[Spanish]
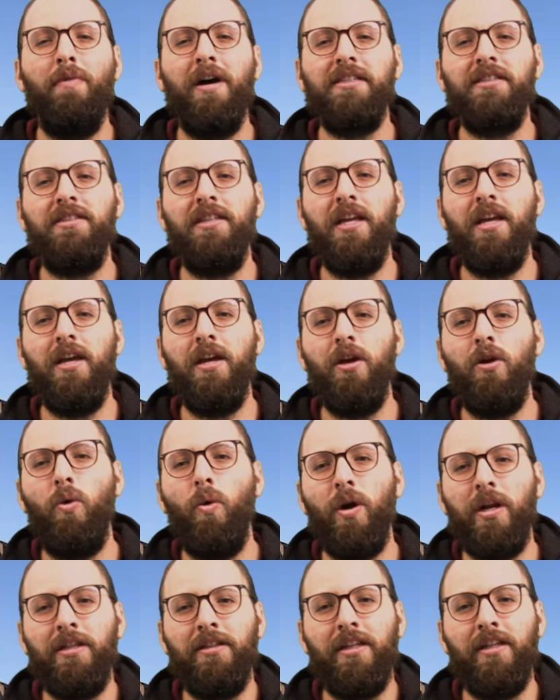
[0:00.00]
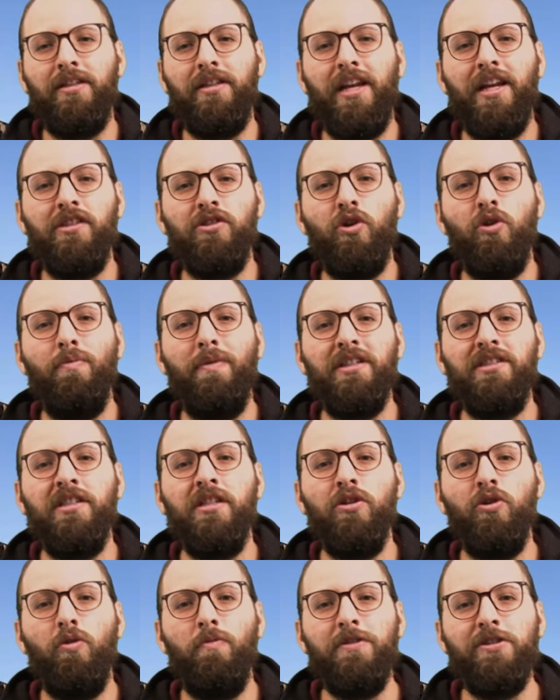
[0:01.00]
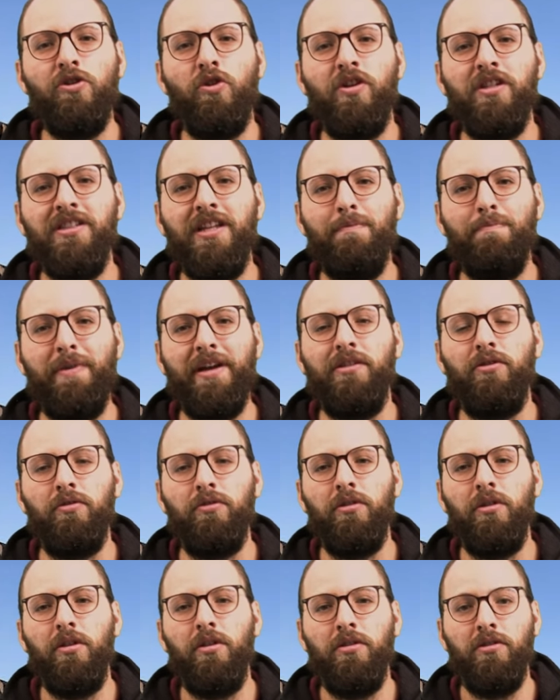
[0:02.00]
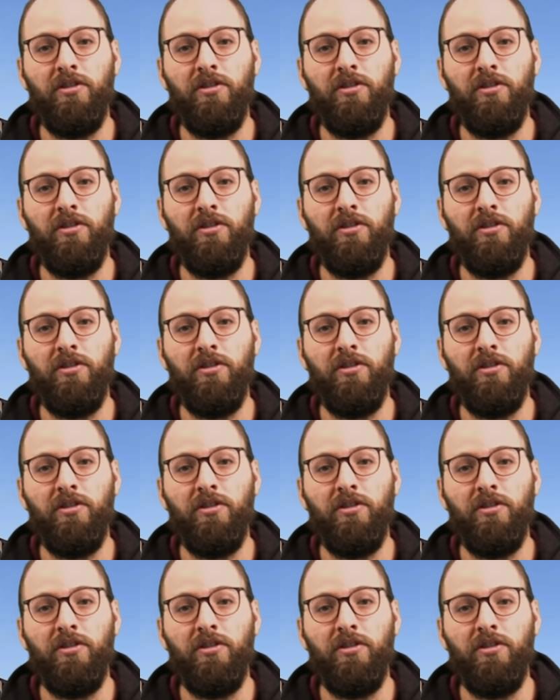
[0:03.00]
más de 43,5 billones de pesos,